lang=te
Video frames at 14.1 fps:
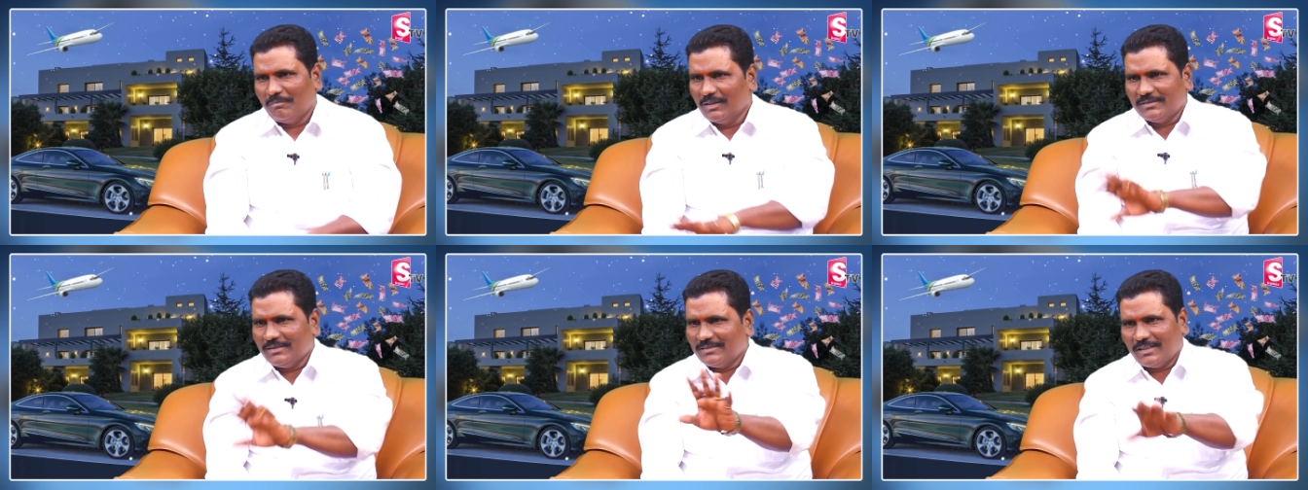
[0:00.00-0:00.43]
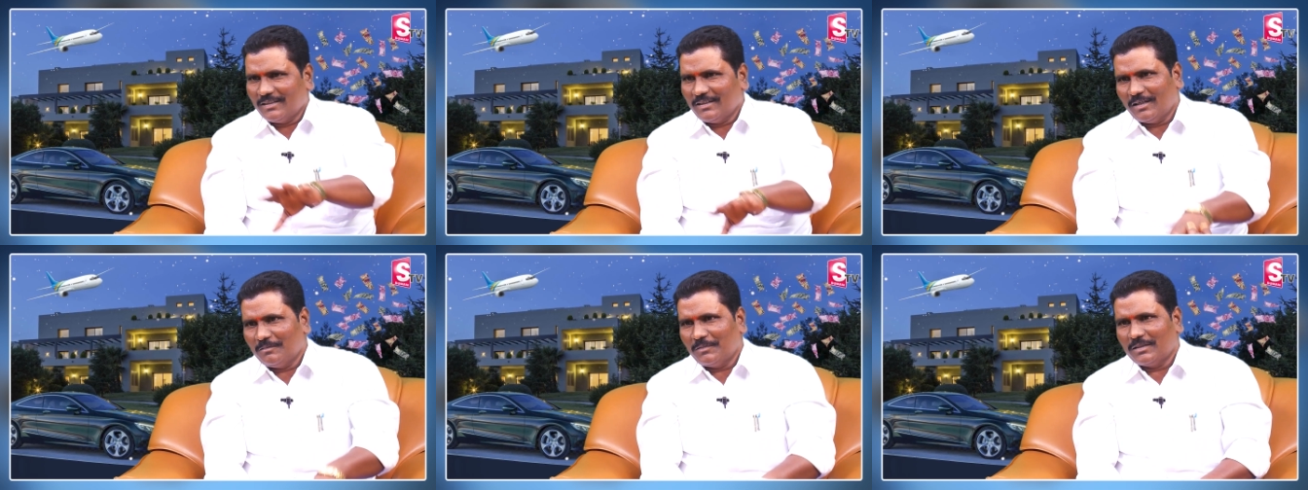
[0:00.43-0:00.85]
మంచి
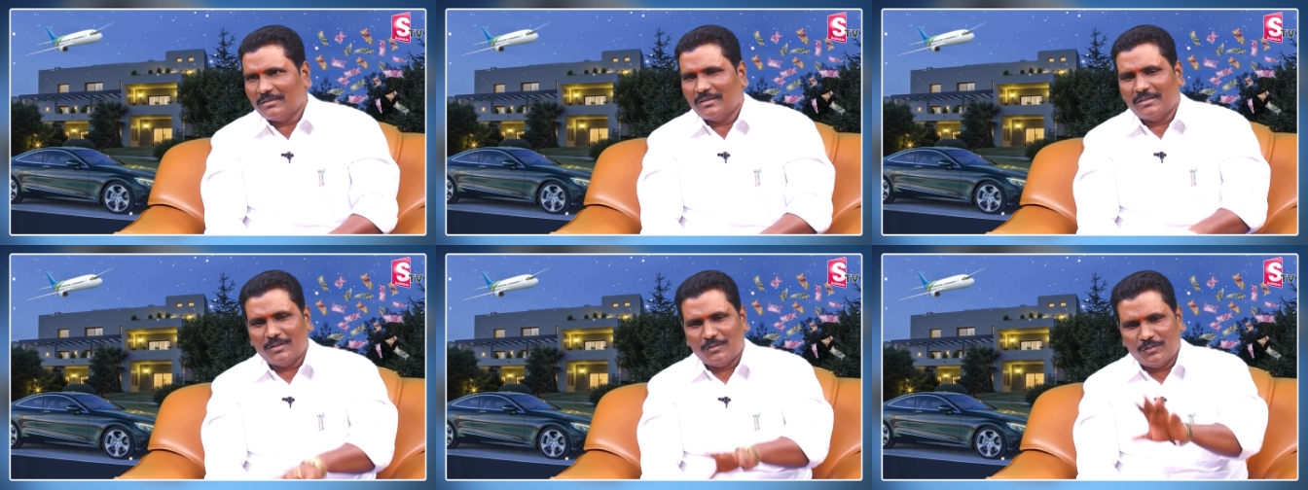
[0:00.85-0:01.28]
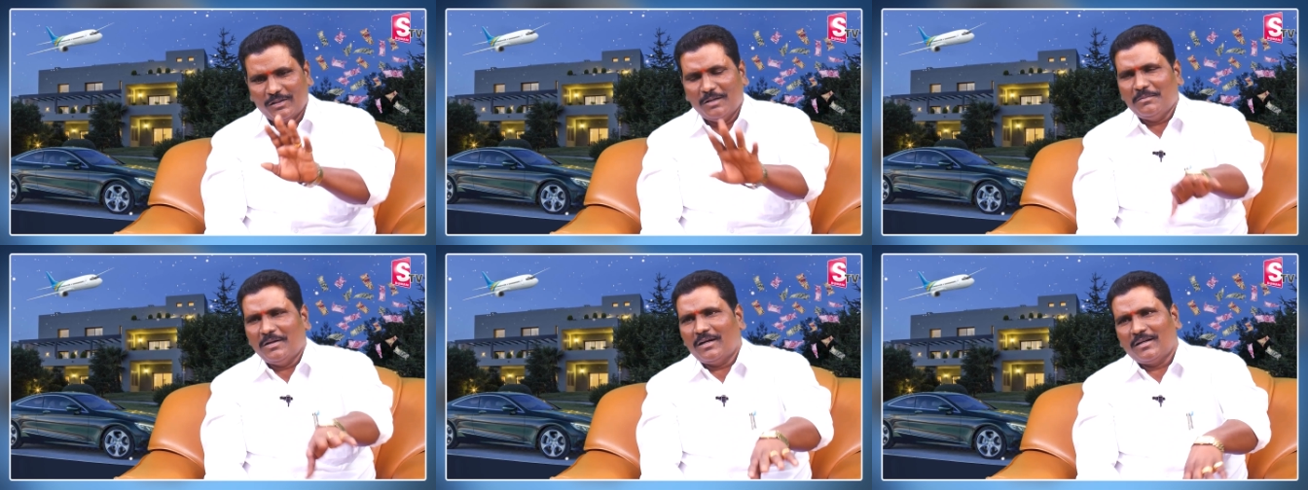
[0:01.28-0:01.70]
చెడు మాత్రం తెలియదు నువ్వు
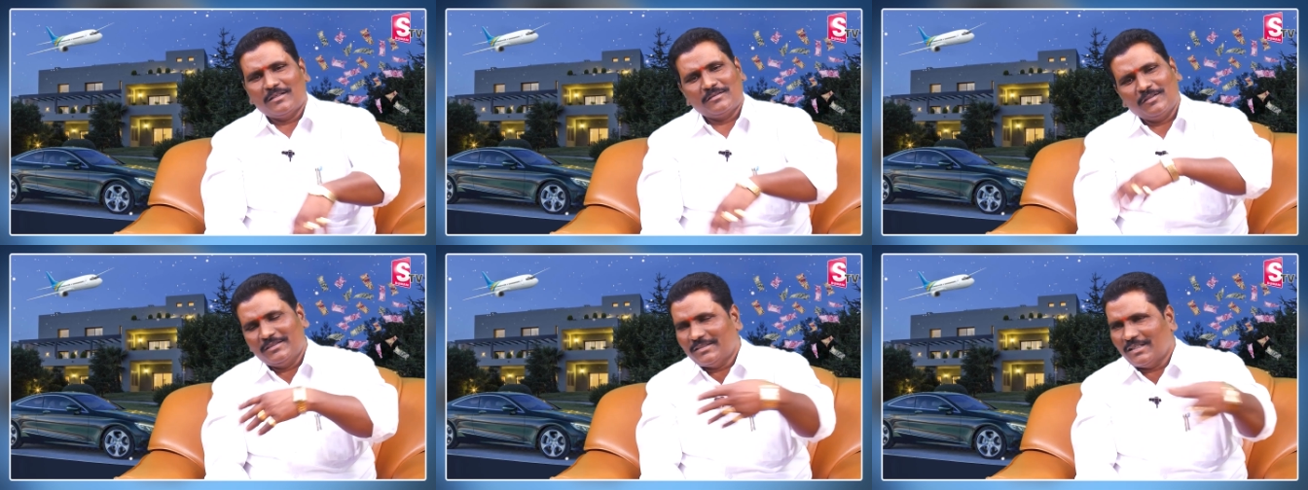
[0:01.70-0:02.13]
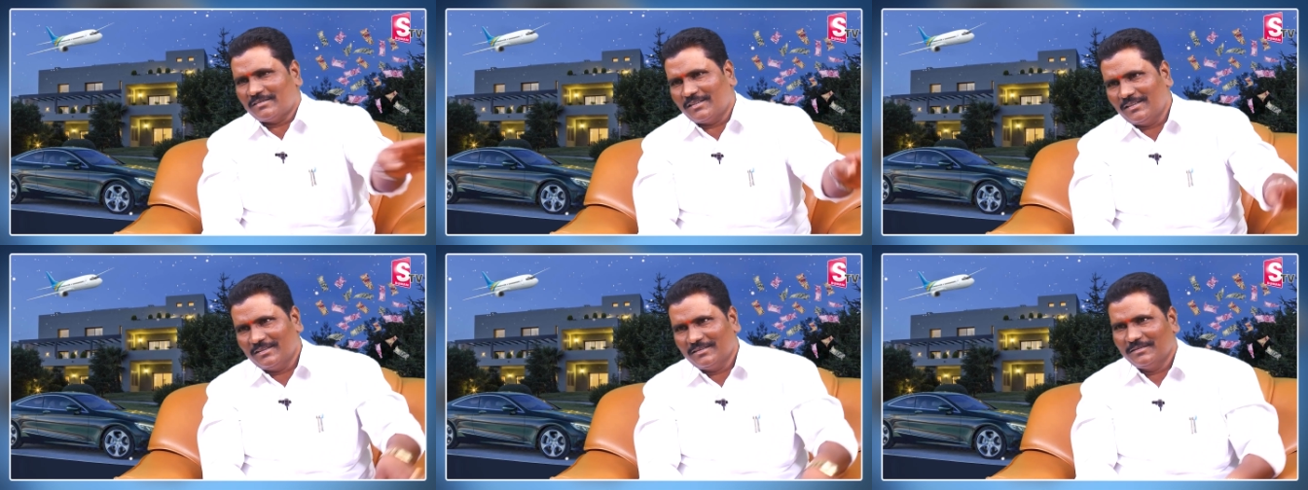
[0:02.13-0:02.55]
ఏం ఆర్డర్ చేస్తావు
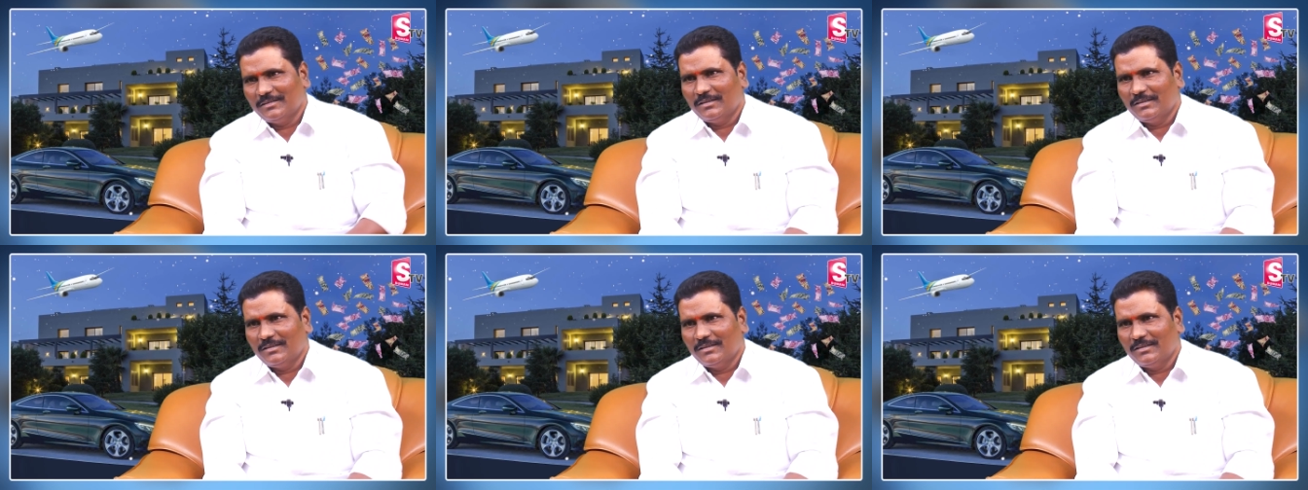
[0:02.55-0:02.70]
ఇచ్చేస్తుంది